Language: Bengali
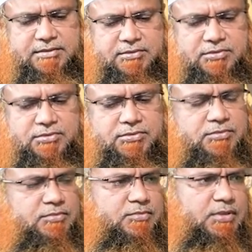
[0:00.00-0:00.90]
তো
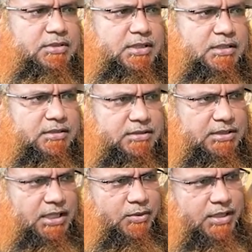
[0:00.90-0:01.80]

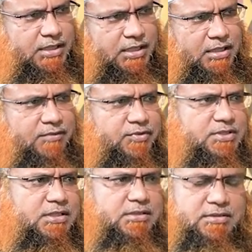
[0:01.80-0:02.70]
দাওয়া ইরাল্লাহর
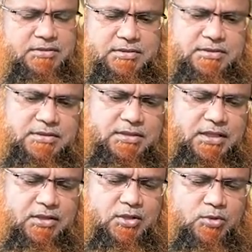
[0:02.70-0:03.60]
ফজিলত
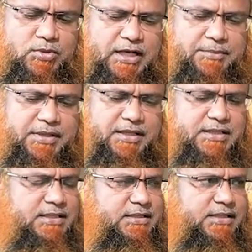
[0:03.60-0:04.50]
আল্লাহ রব্বুল আলমিন
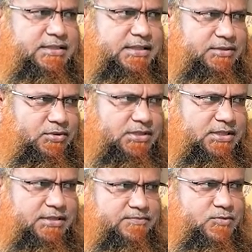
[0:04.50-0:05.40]
নিজেই তিনি এরশাদ
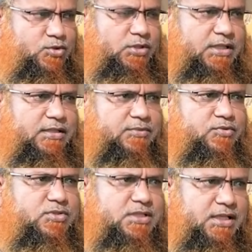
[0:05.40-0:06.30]
করেছেন সুরে
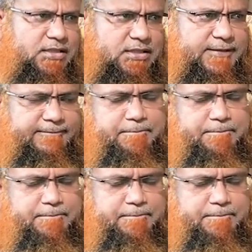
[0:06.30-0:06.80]
ফুসেলাতে